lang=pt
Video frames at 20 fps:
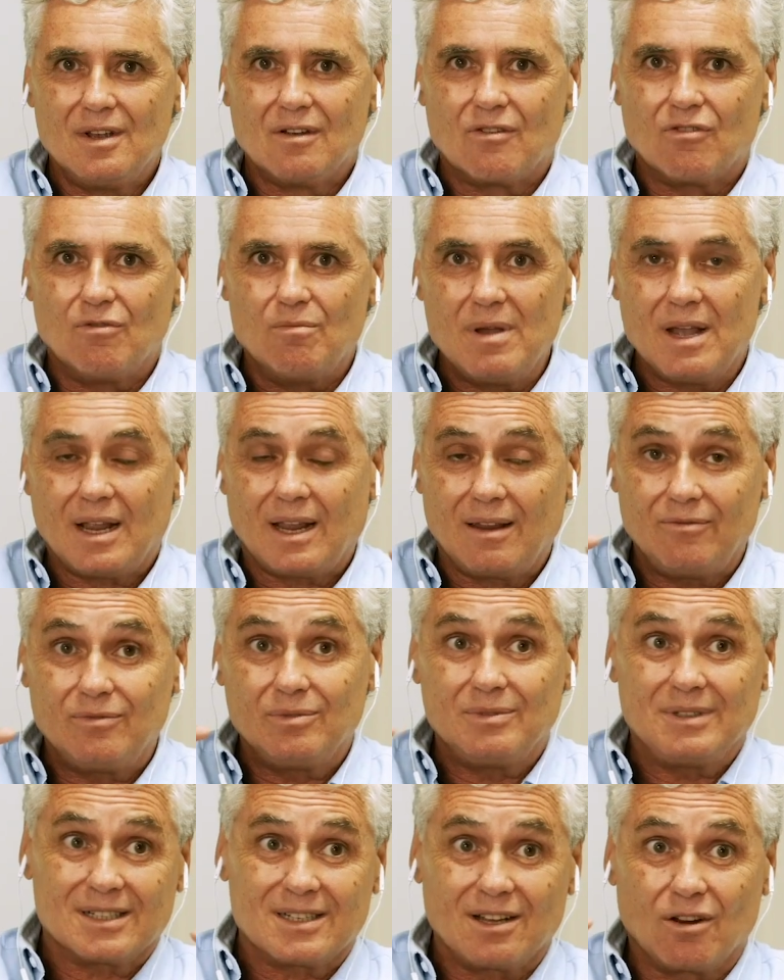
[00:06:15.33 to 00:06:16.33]
Como é que
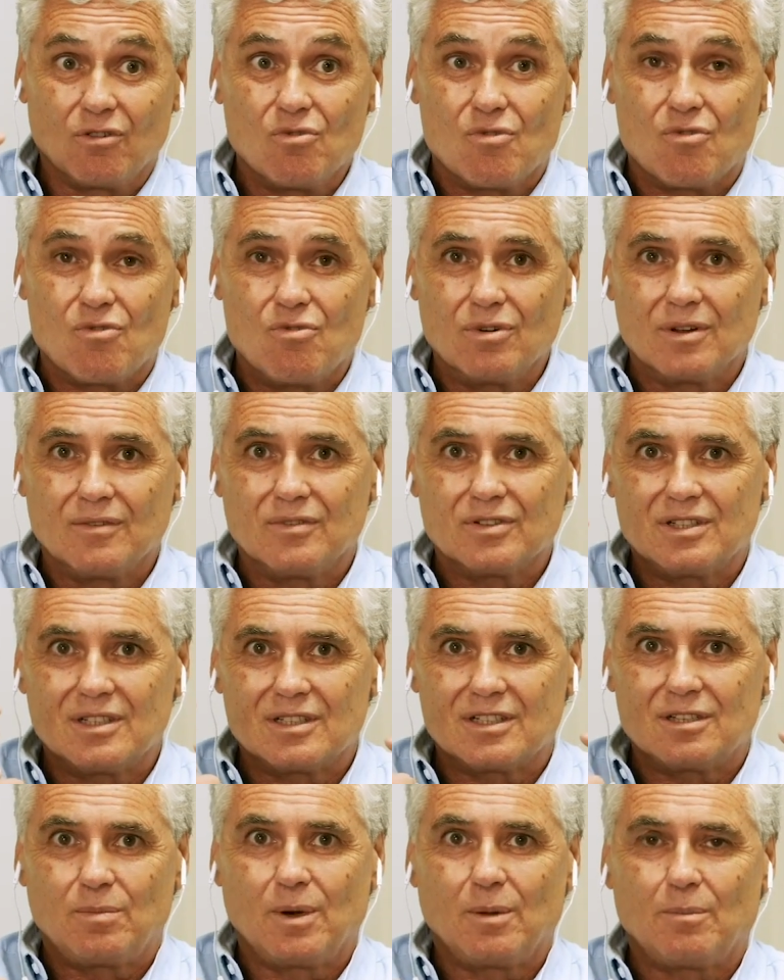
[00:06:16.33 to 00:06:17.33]
nessa loucura você
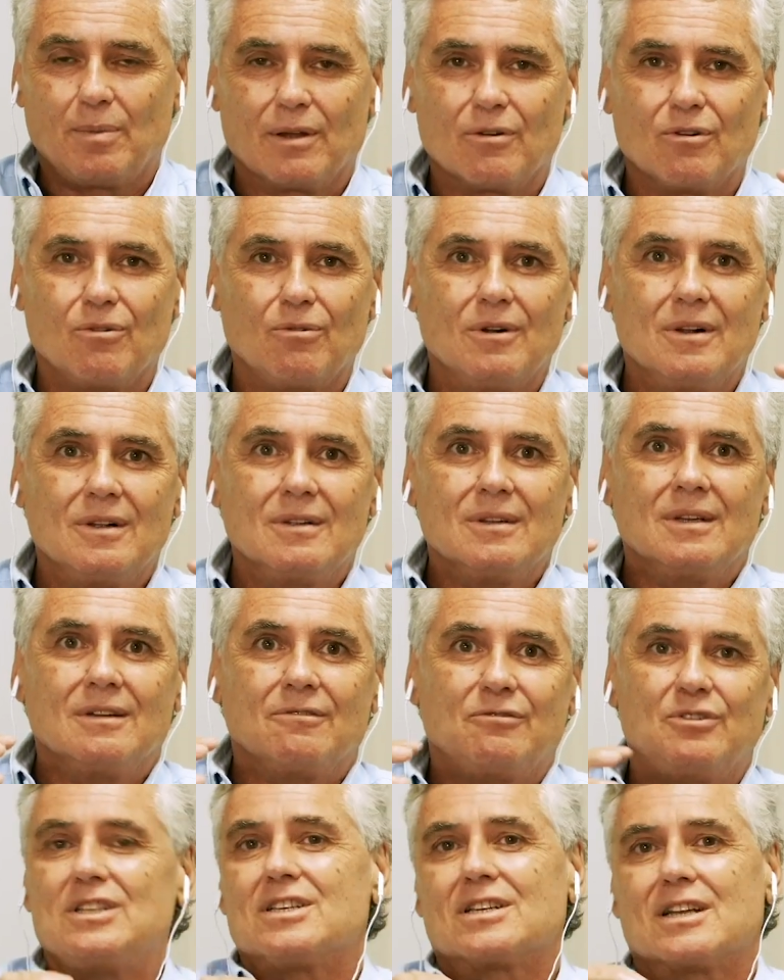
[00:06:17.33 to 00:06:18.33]
se preparou
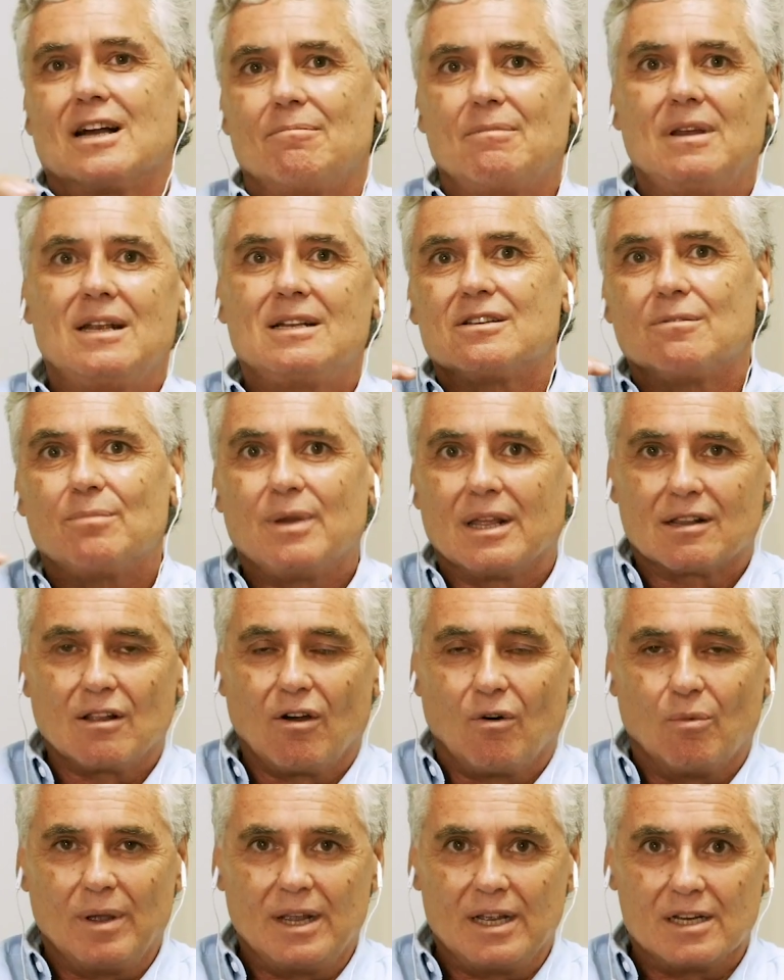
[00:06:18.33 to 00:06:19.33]
fisicamente e
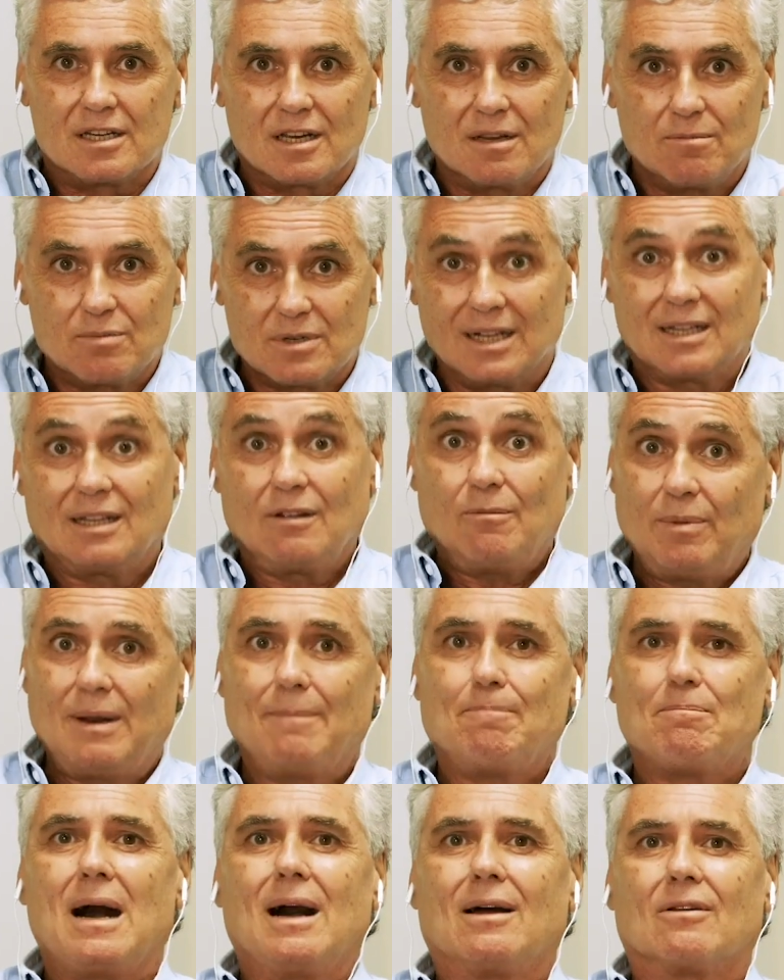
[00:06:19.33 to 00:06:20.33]
mentalmente? Que precisa ter um
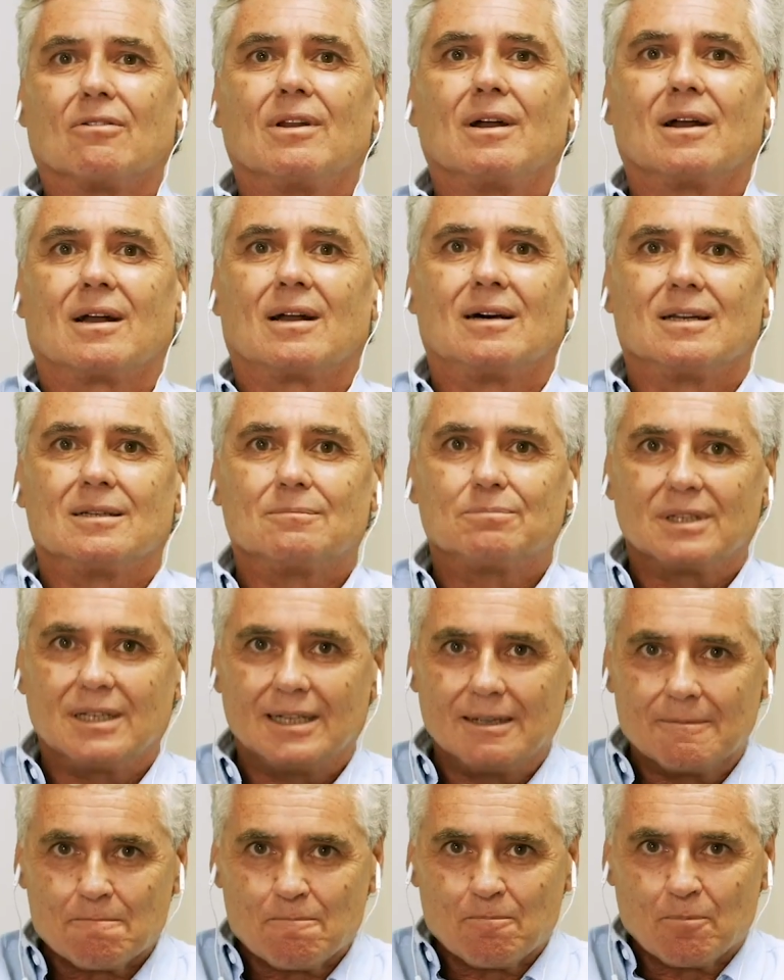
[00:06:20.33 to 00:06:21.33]
preparo, né, cara?
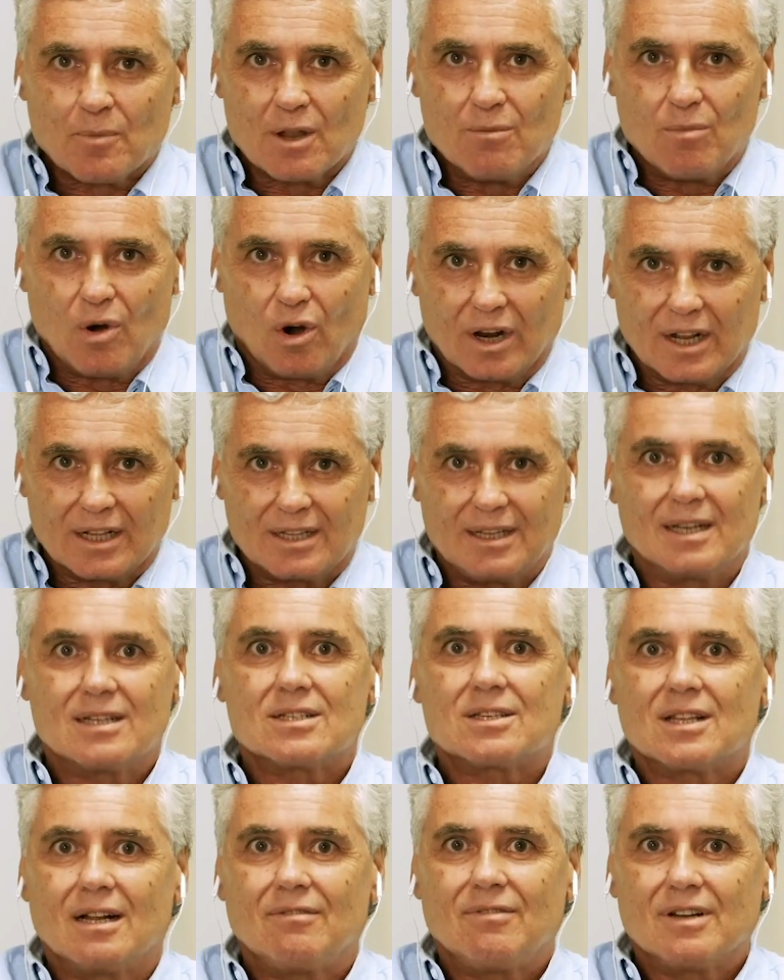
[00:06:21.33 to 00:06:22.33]
Porque uma hora tem que
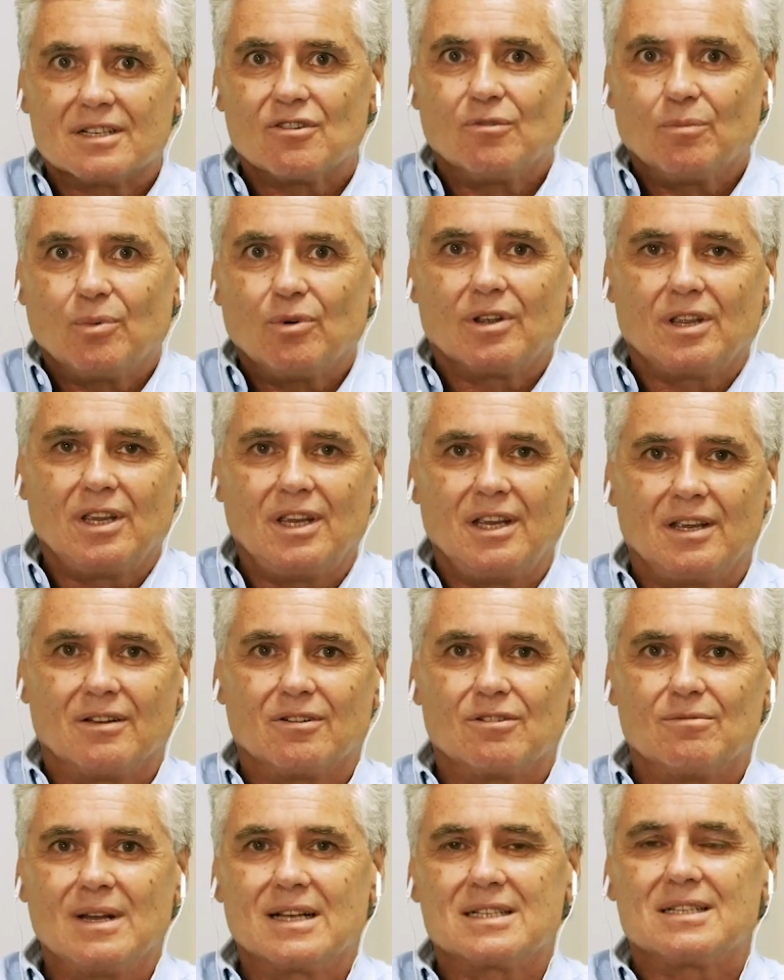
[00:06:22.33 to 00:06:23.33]
extravasar um pouquinho.
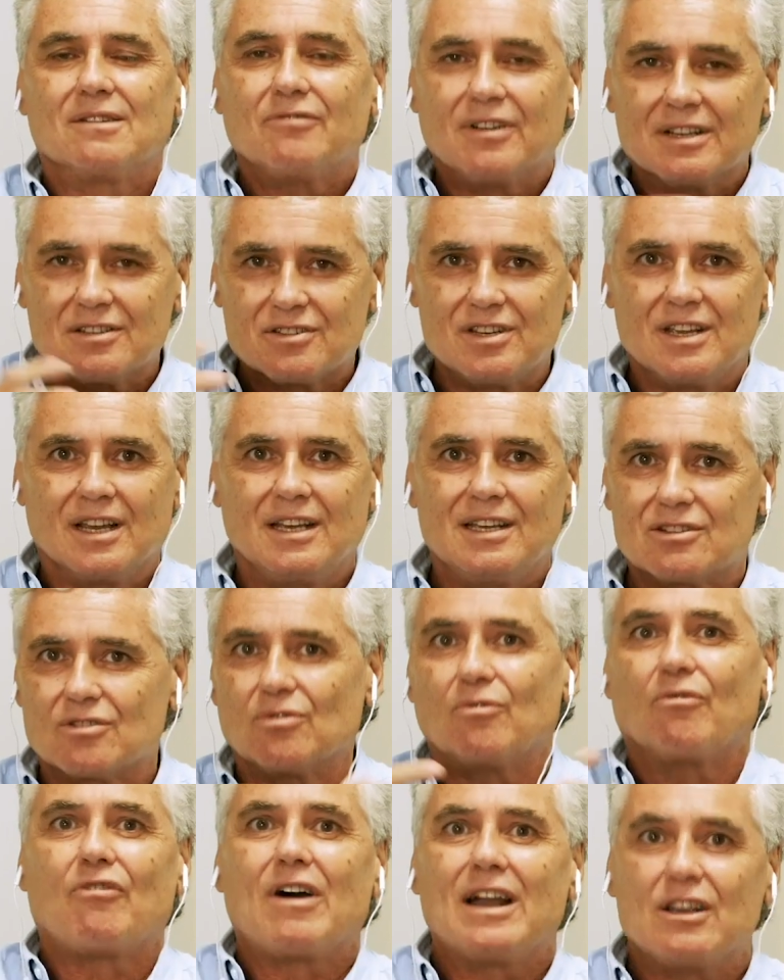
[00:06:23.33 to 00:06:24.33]
Como é que você fazia é. isso
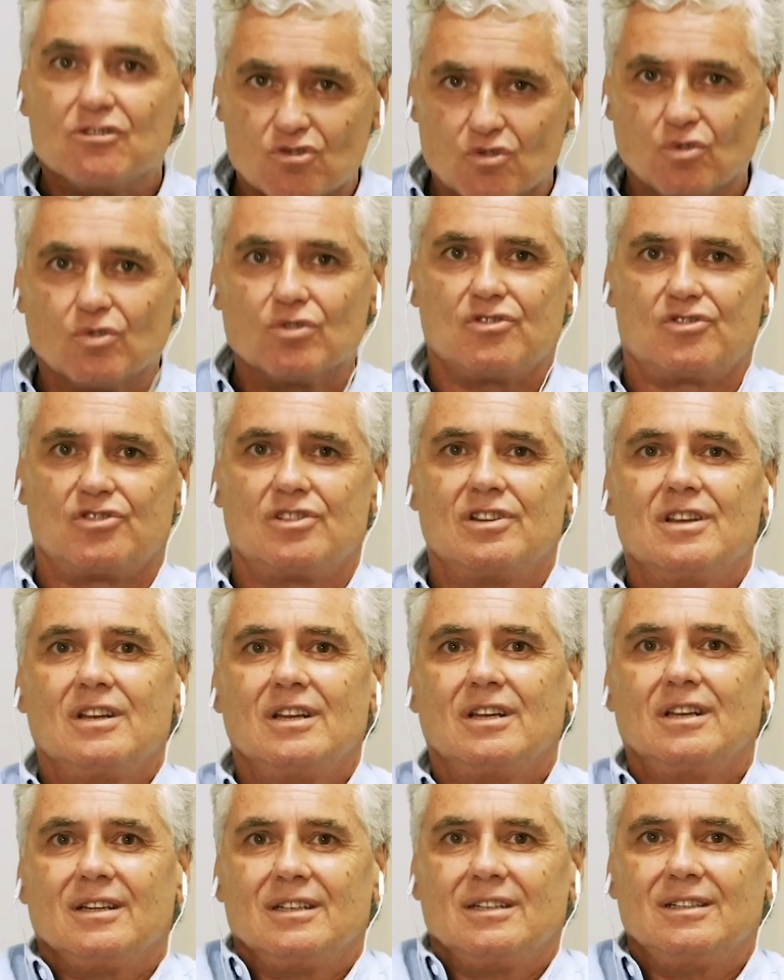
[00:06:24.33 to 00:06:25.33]
ou faz hoje
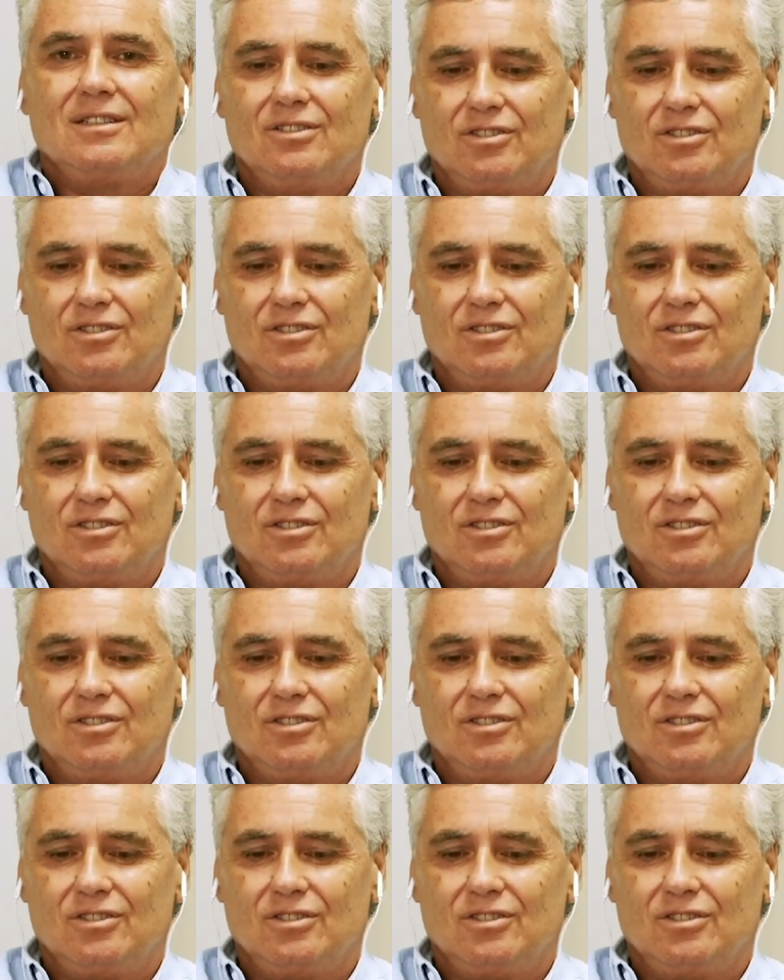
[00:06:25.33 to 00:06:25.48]
em